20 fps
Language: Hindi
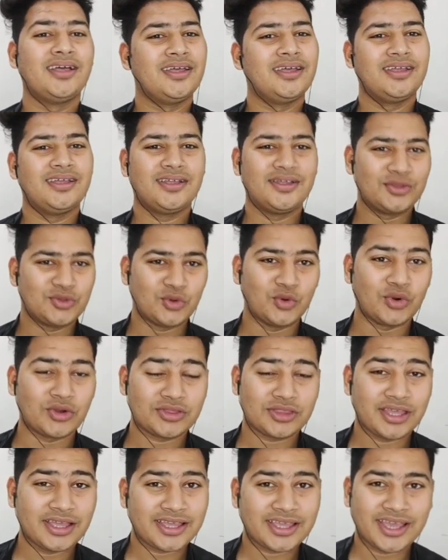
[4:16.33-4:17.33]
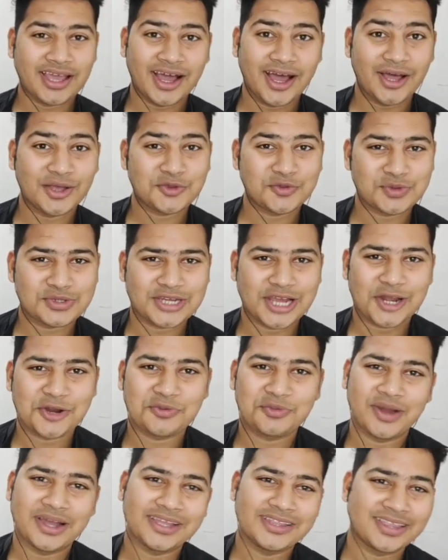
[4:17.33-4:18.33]
तोड़ते हैं कि हाँ उसमें शाहरुख
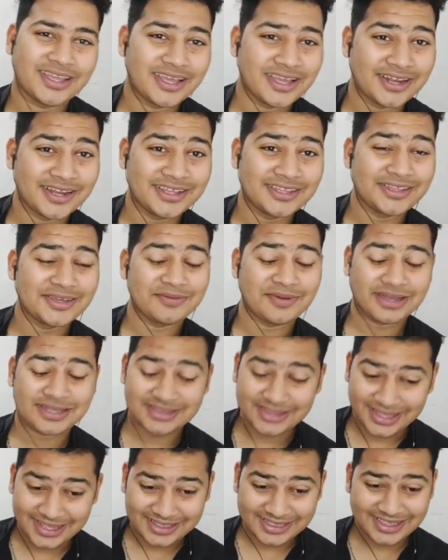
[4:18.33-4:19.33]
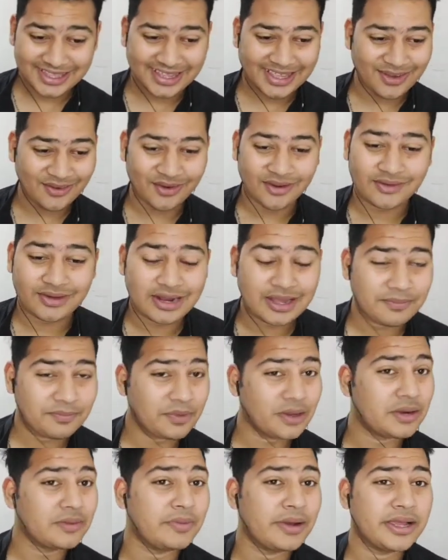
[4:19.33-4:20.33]
भाई थे या नहीं थे भाई देखते हैं क्या होने वाला है पर
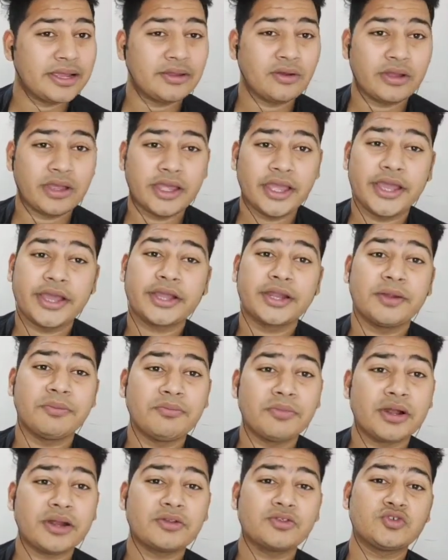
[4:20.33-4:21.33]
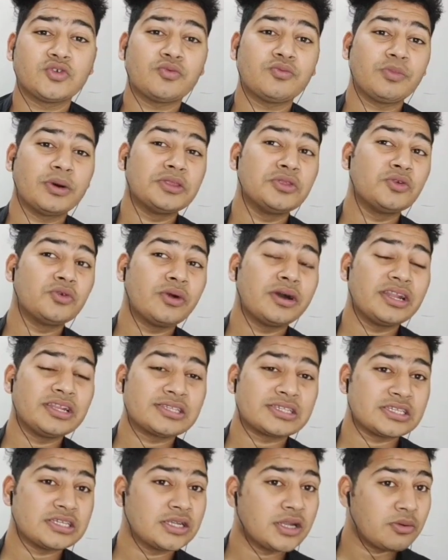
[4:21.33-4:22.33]
भाई एक नंबर जो बंदूक वाले
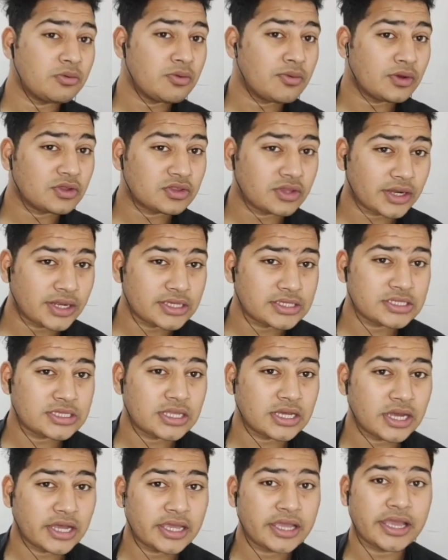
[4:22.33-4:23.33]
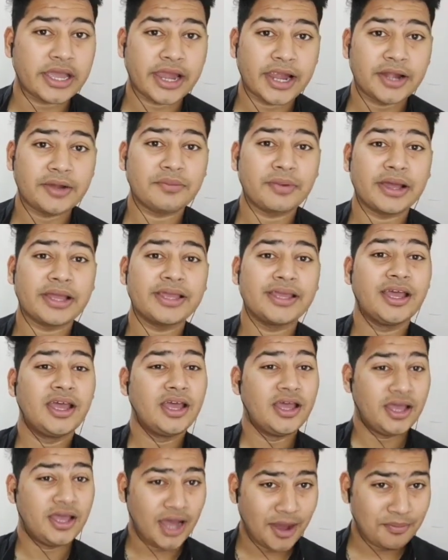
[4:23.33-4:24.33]
सीन है वो बहुत क्रेजी दिखाएं एंड भाई
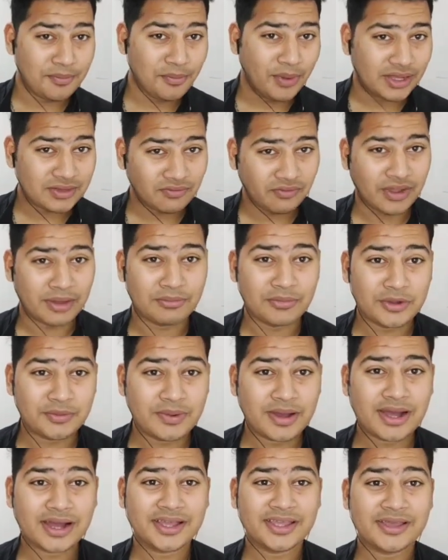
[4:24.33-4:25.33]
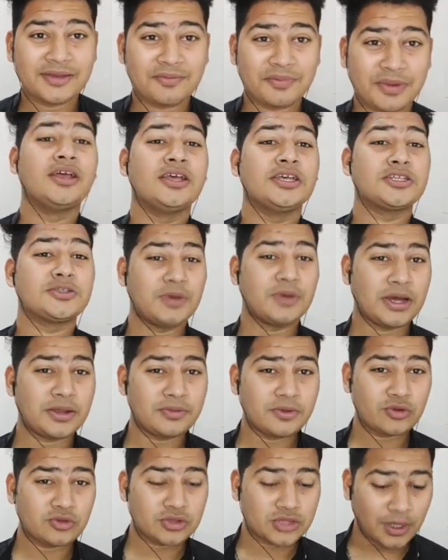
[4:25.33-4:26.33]
अब बात फैमिली पे आ गई है पहले देख भी
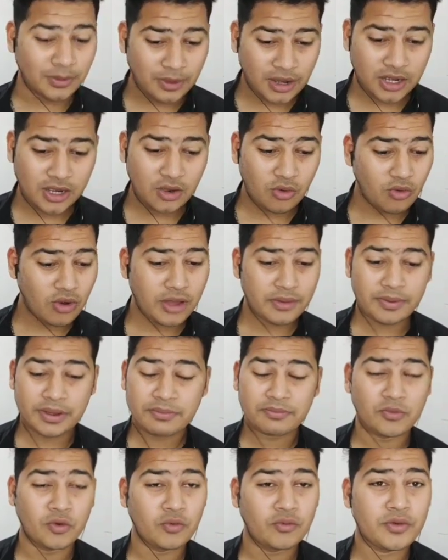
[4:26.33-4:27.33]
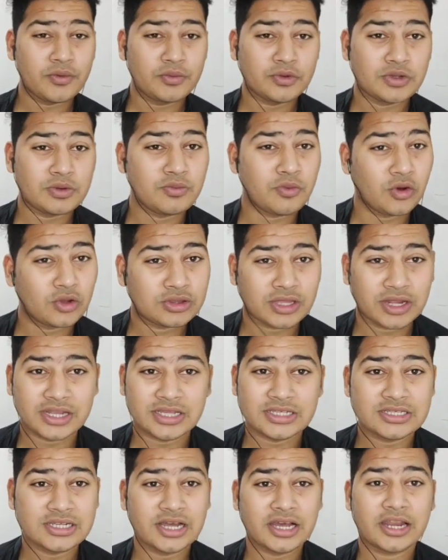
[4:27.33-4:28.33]
कुछ धमाका हुआ है भाई मूवी मुझे बहुत क्रेजी
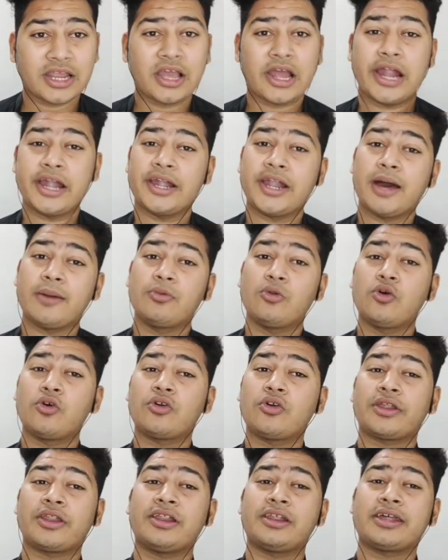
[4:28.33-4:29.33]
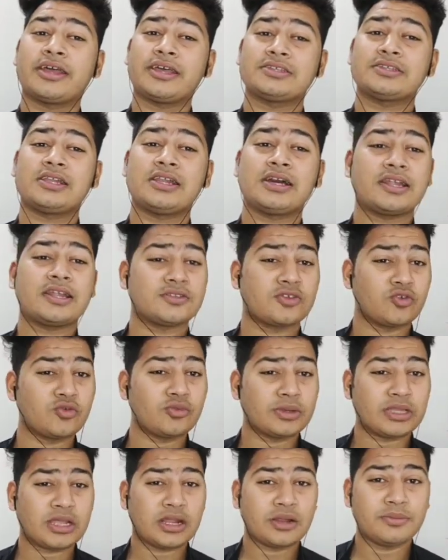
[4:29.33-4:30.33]
लग रही है एंड आप लोगों को ट्रेलर कैसा लग रहा है जरूर
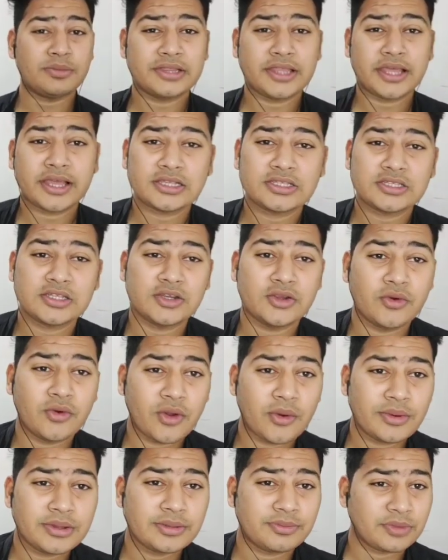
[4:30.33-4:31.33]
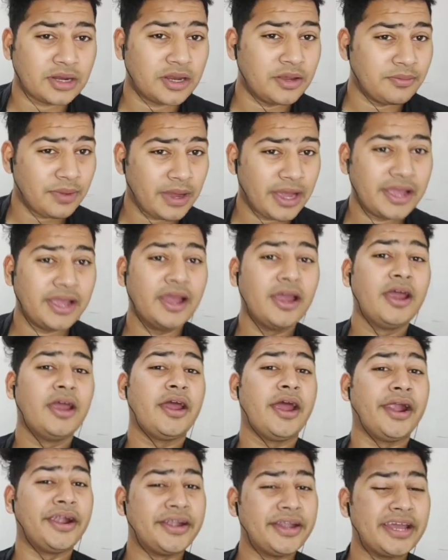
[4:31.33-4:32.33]
बताना मिलता है किसी न्यू में जब तक लिए बाय
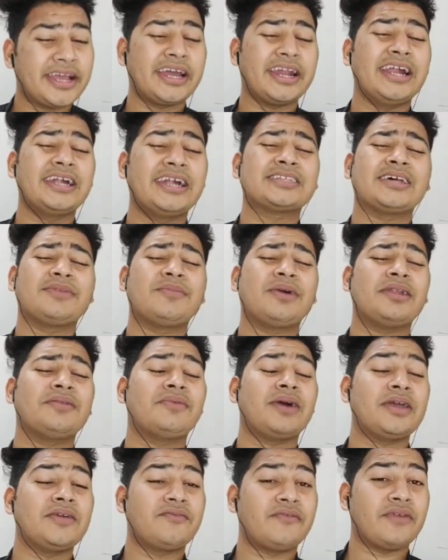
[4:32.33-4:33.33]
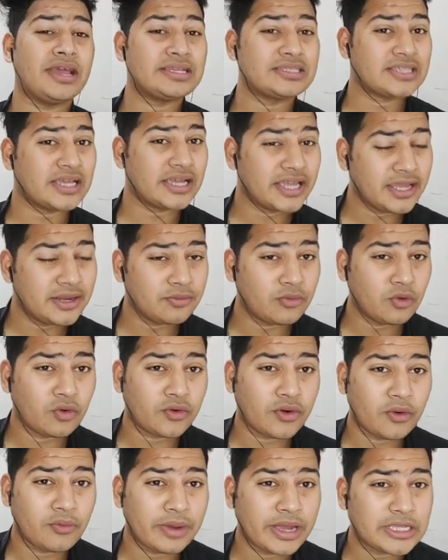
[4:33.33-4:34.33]
एंड टेक केयर एंड सलमान भाई फैंस अगेन बोल रहा
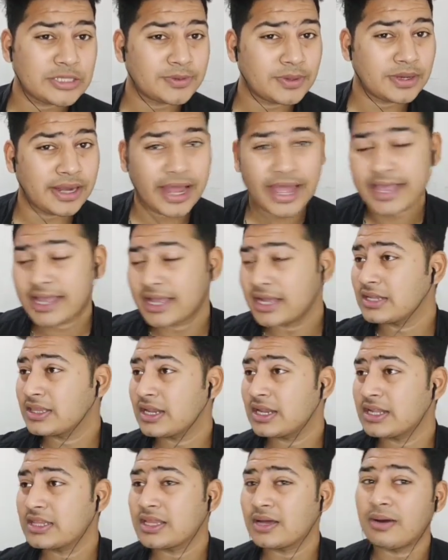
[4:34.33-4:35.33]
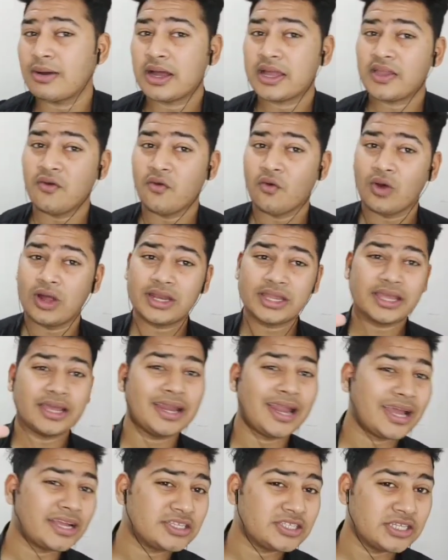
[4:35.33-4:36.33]
हूँ भाई इस पर लाइक कर देना दबा के वन के लाइक
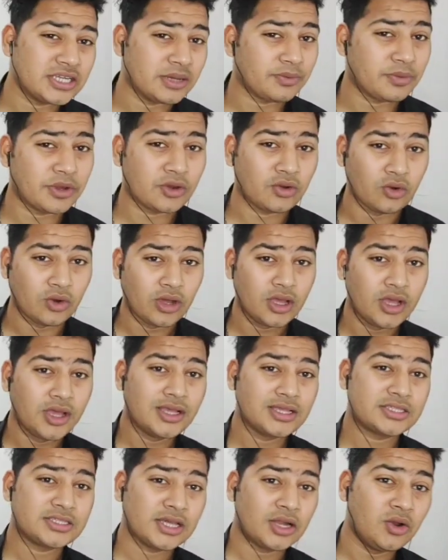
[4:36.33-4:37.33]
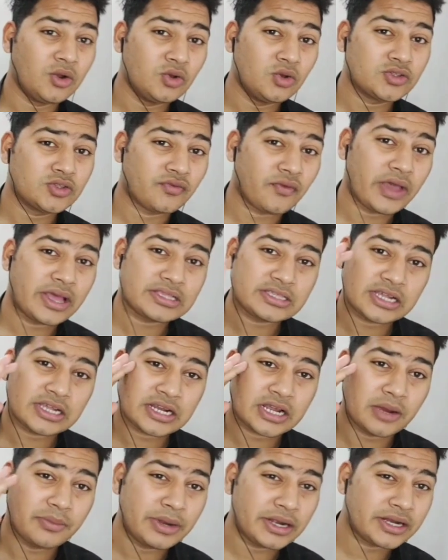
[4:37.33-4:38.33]
चाहिए अपने को सल्लूज फैंस एंड
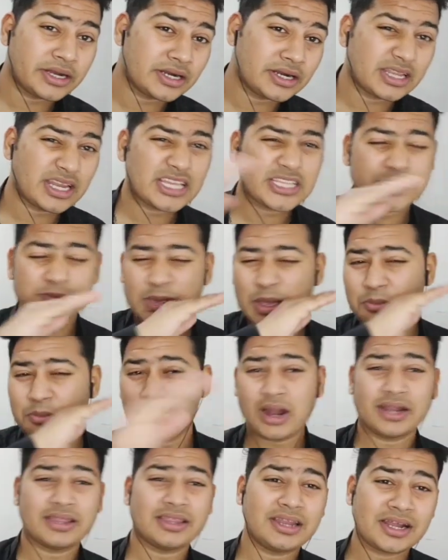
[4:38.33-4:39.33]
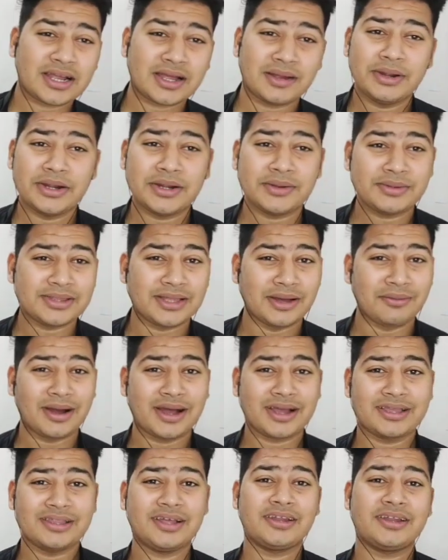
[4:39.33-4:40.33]
कमेंट कर देना स्पैम मार देना कमेंट में
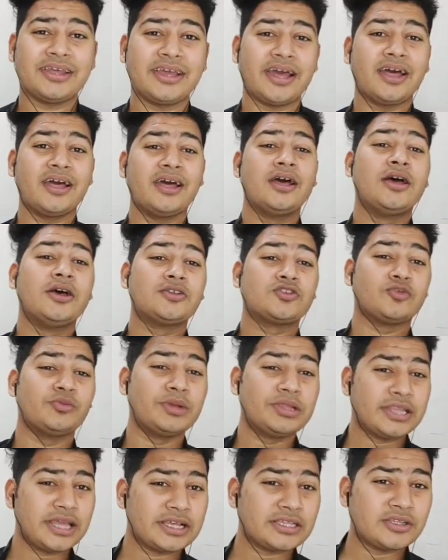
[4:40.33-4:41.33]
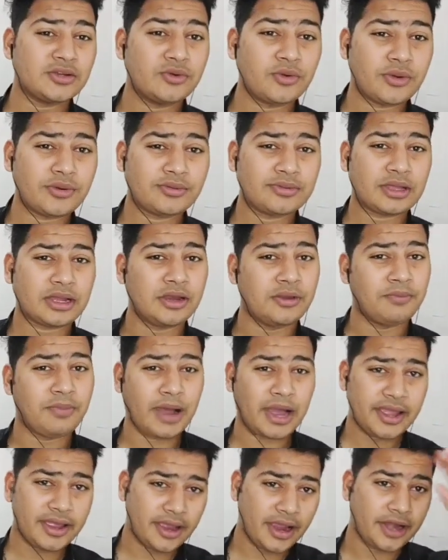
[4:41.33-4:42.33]
धमाकेदार ठीक है सो मिलता है किसी न्यू में जब तक लिए
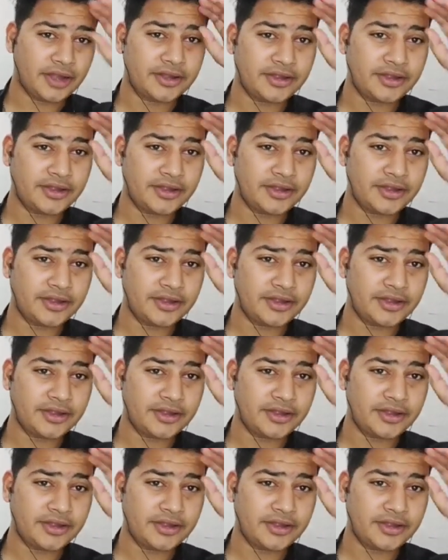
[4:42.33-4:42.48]
बाय एंड टेक